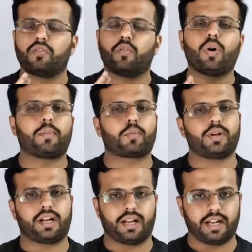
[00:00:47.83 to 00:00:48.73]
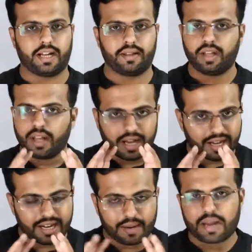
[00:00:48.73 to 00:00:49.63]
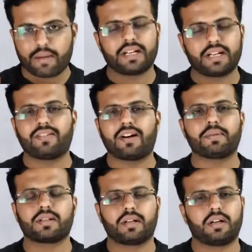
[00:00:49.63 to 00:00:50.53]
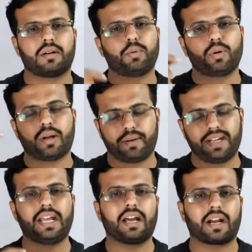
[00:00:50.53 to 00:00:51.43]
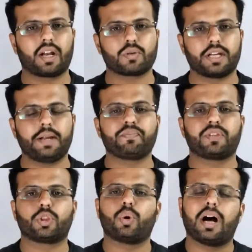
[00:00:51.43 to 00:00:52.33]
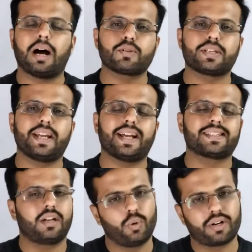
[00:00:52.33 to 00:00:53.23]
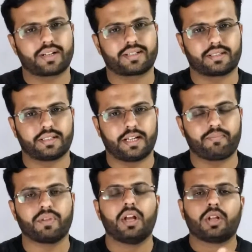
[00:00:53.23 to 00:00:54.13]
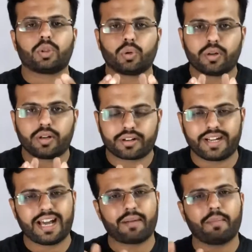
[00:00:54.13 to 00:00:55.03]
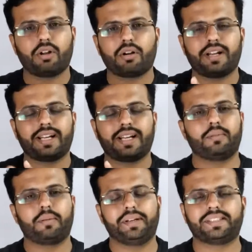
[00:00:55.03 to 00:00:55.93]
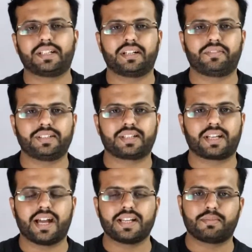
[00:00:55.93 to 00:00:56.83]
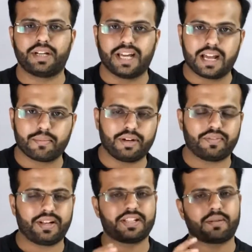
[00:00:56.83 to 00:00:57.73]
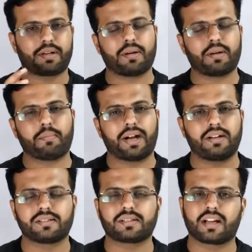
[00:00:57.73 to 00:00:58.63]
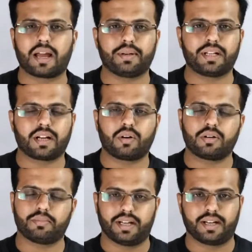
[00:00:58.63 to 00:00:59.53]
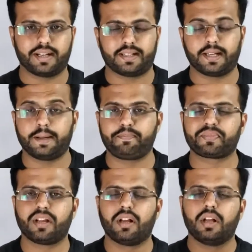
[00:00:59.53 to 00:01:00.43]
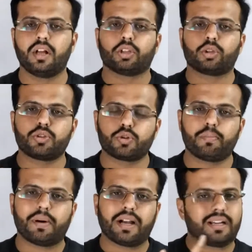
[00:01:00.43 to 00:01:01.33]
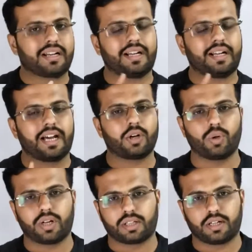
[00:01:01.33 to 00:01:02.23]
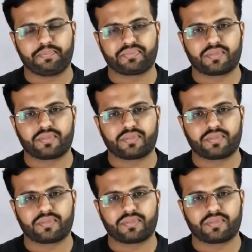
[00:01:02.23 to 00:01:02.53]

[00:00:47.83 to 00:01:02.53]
वो आपको निकालना है अगर आप कैपिटल वापस पूरा पे नहीं कर रहे हैं उसे तो आप उसे एज ए लोन रख सकते हैं तो रिटायरमेंट और डेथ में बेसिक डिफरेंस क्या है जब रिटायरमेंट वाले चैप्टर में हम पार्टनर्स का कैपिटल अकाउंट बना रहे थे तो जो पार्टनर रिटायर हो रहा था